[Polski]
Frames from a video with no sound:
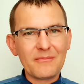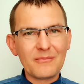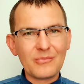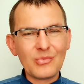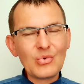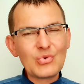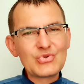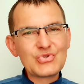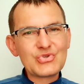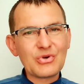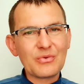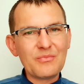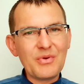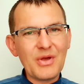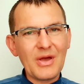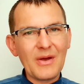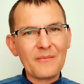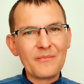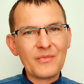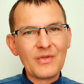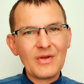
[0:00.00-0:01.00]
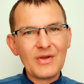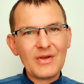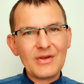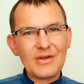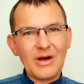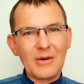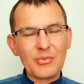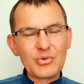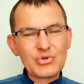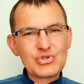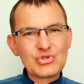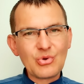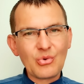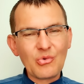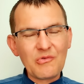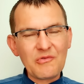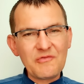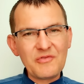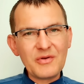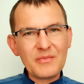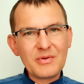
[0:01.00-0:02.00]
mógł sobie
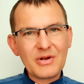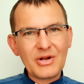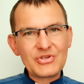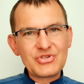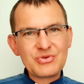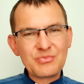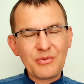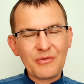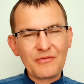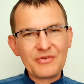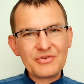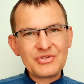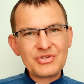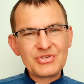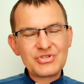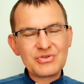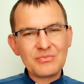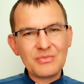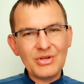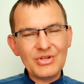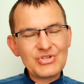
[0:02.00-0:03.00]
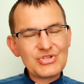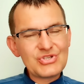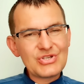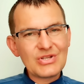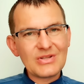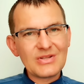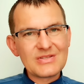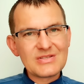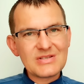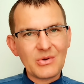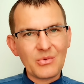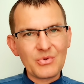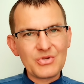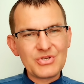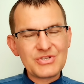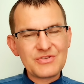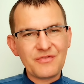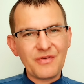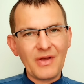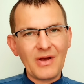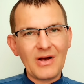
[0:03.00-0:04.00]
apostołów wybrać i powiedzieć im: idźcie na cały
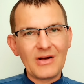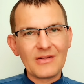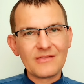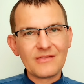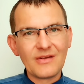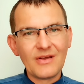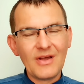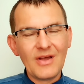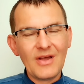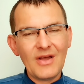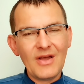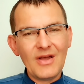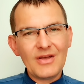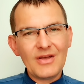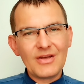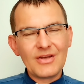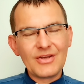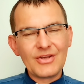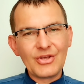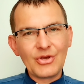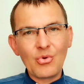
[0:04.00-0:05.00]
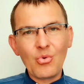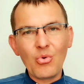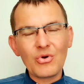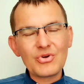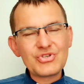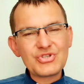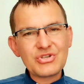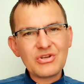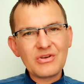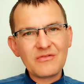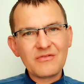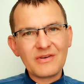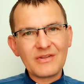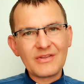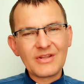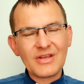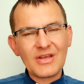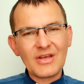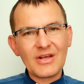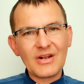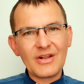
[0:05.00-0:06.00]
świat y, i głoście
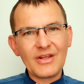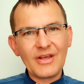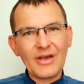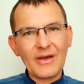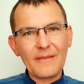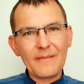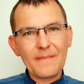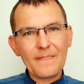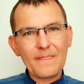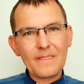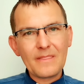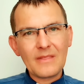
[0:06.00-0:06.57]
Ewangelię,